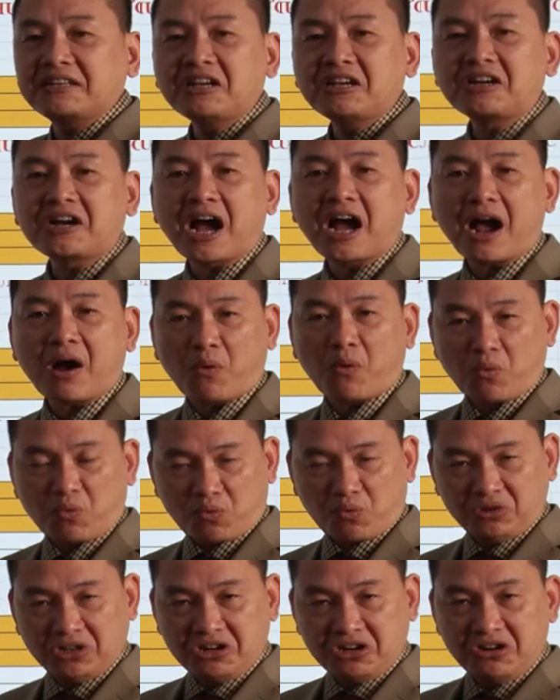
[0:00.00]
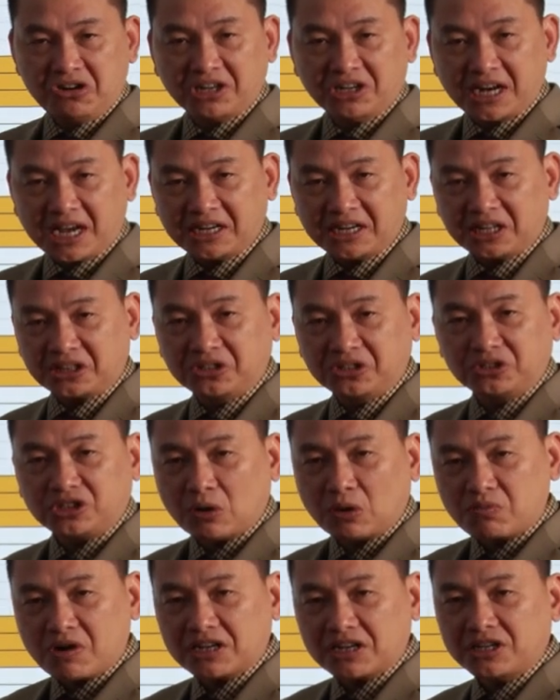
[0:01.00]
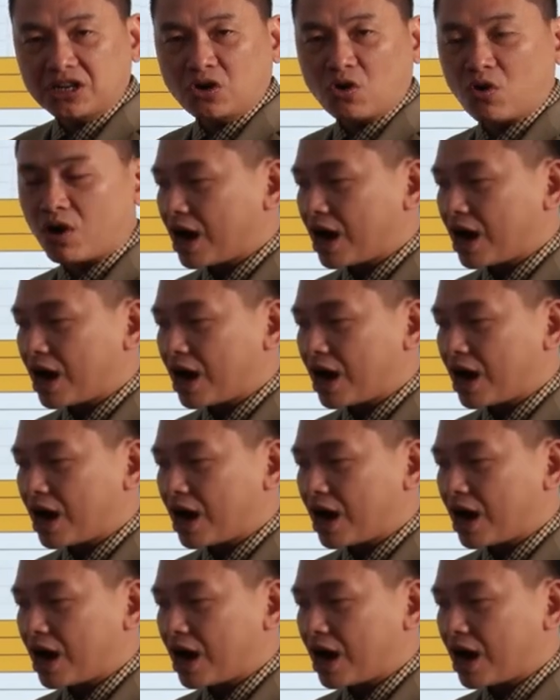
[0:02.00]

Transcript: nhân cao. Những người này là tự trọng cá nhân họ